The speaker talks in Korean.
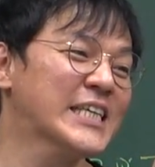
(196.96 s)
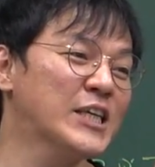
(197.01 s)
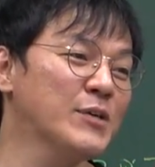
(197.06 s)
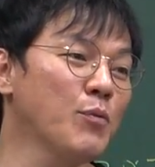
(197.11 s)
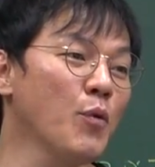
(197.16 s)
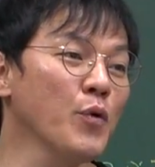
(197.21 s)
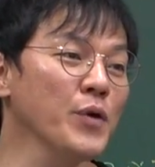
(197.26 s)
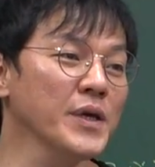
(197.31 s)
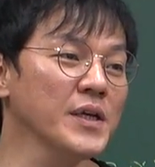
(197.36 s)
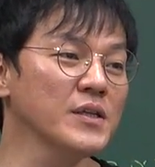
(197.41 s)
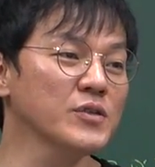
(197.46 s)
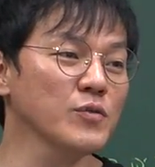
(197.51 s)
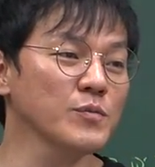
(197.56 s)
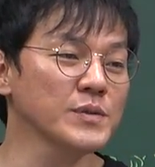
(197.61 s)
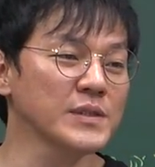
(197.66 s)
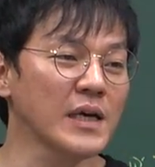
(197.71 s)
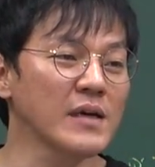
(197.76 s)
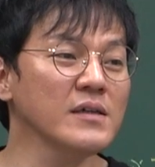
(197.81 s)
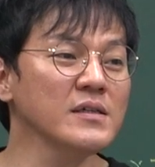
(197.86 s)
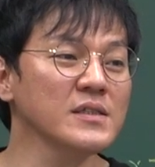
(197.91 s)
기본기를 좀
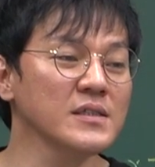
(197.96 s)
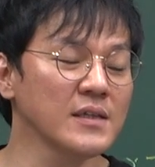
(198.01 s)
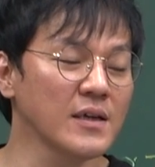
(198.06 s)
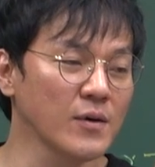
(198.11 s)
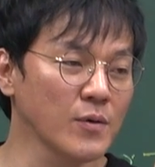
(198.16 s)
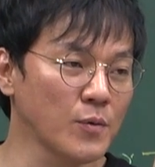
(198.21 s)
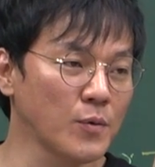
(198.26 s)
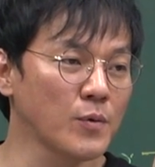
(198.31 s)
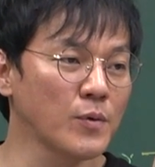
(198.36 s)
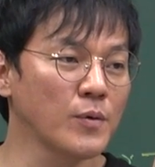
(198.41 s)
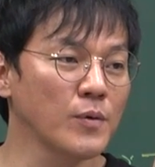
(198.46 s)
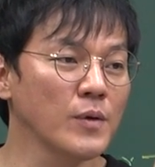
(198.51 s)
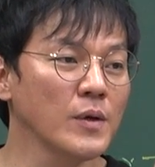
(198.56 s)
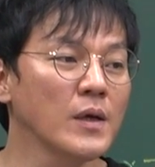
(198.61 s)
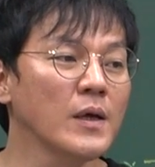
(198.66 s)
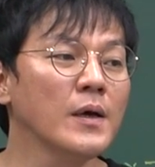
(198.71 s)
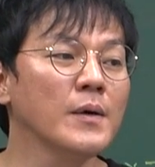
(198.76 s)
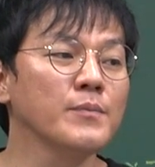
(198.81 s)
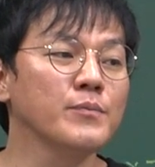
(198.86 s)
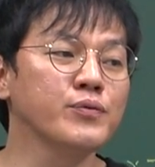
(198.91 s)
쌓으시라고
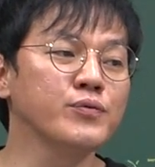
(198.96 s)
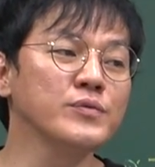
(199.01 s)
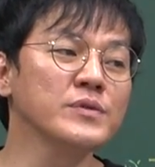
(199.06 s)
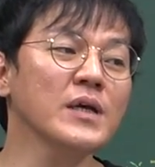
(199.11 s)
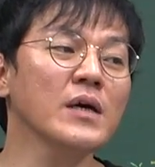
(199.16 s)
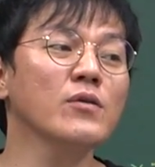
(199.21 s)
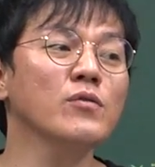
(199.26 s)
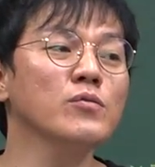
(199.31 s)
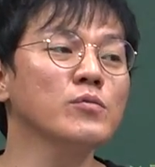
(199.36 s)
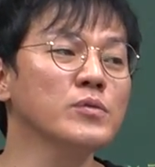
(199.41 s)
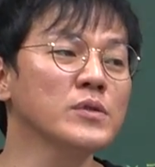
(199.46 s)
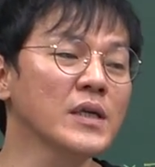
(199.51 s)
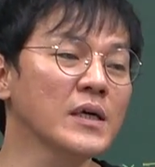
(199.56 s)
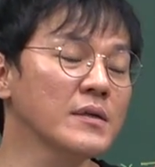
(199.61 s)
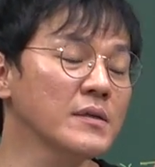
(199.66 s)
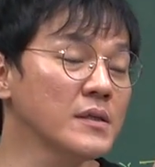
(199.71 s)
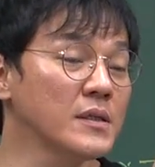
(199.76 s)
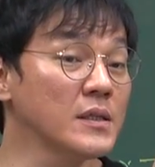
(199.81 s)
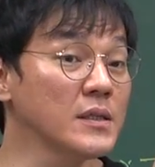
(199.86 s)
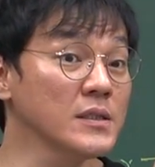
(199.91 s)
분사
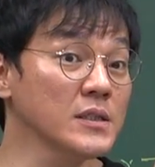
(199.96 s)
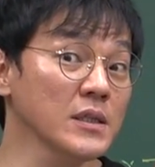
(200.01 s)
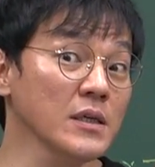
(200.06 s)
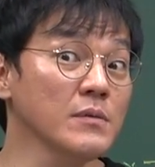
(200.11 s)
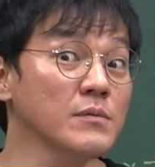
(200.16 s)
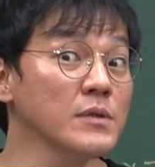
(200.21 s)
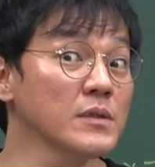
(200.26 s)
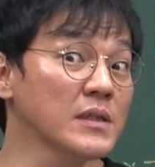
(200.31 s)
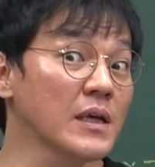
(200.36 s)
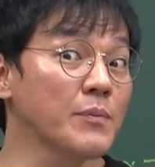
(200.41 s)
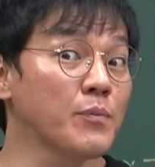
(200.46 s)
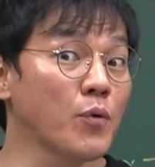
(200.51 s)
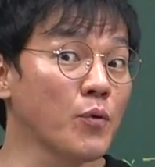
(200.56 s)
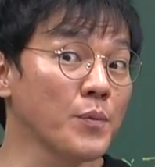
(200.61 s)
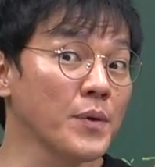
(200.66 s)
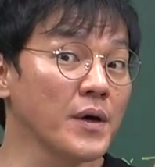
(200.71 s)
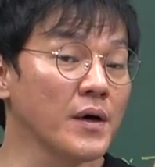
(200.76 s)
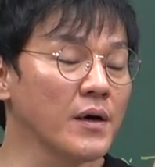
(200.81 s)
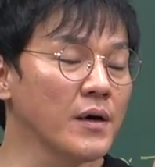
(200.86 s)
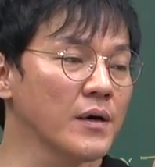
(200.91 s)
부분을 시험을 딱
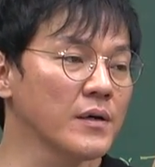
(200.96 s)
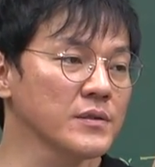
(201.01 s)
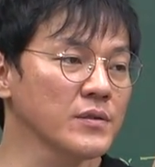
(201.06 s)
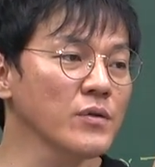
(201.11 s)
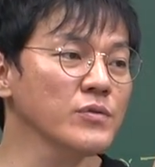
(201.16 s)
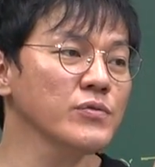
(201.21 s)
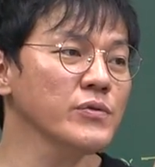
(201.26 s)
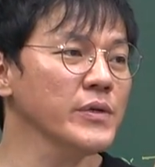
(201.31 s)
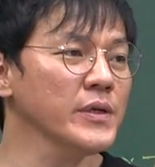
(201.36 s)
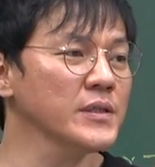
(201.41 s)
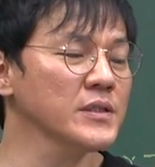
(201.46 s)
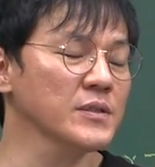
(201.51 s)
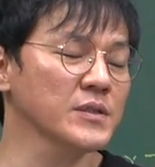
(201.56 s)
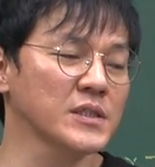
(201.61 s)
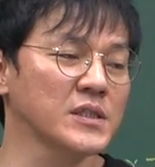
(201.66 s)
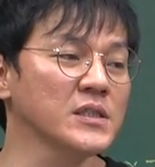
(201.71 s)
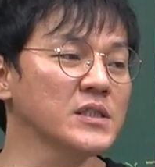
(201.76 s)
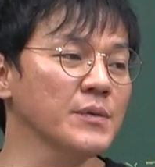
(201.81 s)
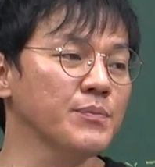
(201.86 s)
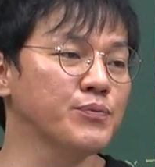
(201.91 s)
보면 서술형에서
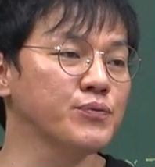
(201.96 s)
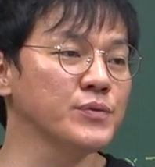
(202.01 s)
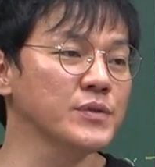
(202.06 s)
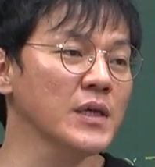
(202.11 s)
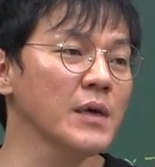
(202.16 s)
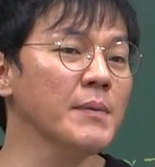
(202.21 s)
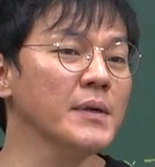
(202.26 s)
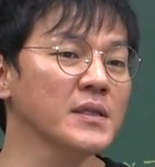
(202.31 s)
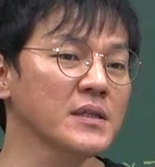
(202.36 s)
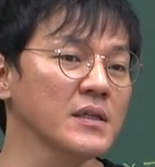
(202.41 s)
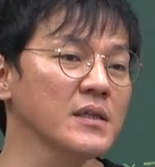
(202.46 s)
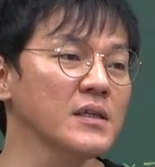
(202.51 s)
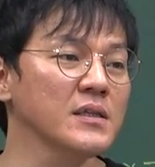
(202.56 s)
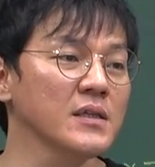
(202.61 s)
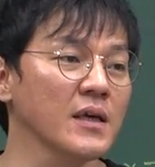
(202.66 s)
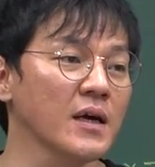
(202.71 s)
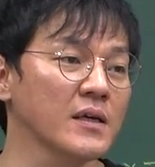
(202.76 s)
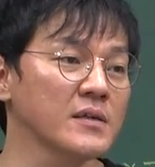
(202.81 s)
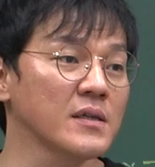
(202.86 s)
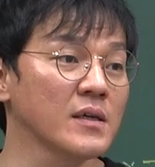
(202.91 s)
진짜 분사만
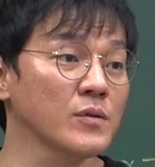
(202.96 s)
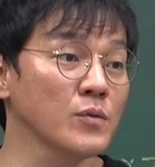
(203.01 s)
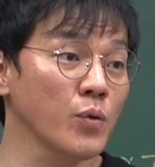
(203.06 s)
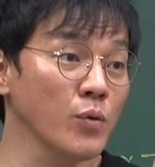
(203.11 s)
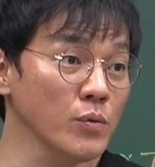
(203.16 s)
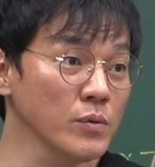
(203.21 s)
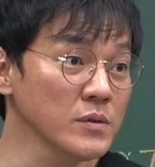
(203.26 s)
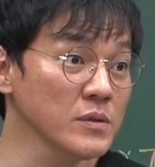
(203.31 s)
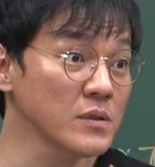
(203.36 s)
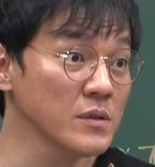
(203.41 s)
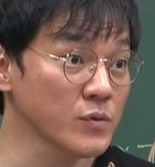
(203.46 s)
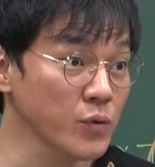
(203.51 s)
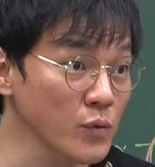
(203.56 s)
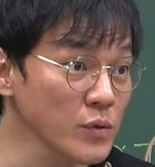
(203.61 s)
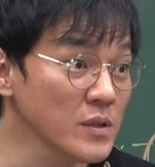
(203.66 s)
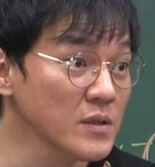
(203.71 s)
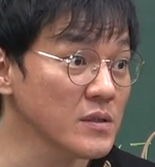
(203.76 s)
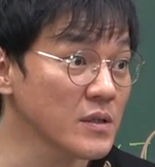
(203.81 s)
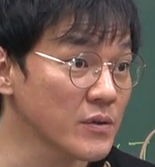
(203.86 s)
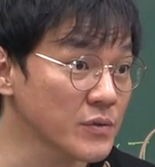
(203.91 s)
틀리는 게 아니라 톨드를
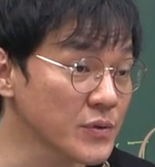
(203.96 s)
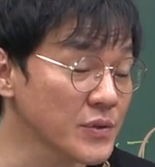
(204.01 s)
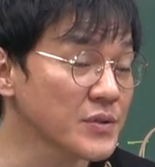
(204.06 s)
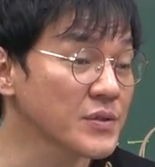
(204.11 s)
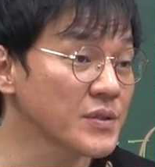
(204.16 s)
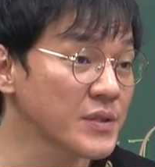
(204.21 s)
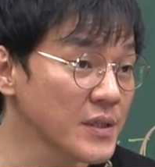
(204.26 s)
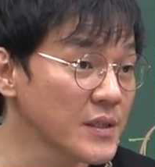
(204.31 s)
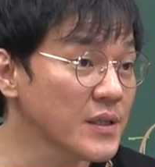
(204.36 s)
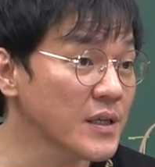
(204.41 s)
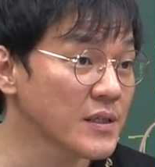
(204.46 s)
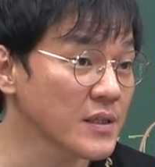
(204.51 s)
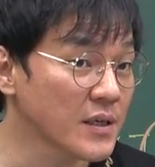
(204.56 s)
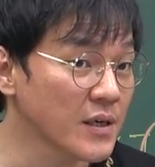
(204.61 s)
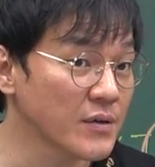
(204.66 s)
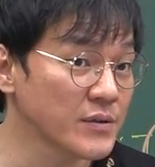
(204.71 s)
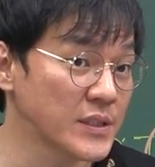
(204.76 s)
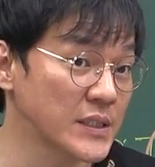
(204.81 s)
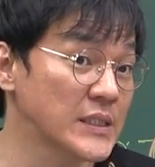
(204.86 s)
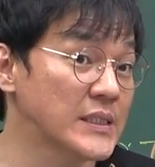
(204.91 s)
톨디드라고 써서
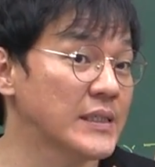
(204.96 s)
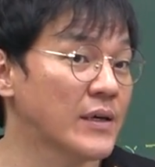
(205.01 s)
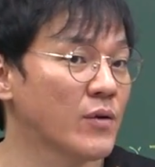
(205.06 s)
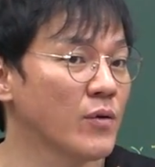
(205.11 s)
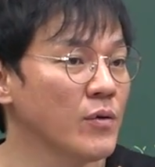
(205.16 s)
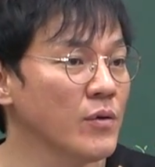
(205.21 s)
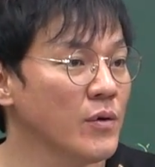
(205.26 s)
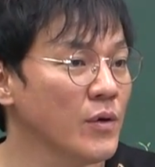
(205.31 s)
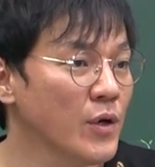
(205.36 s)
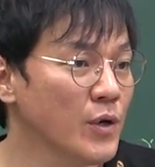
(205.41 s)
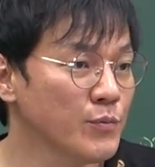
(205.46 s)
틀린다니까요 진짜로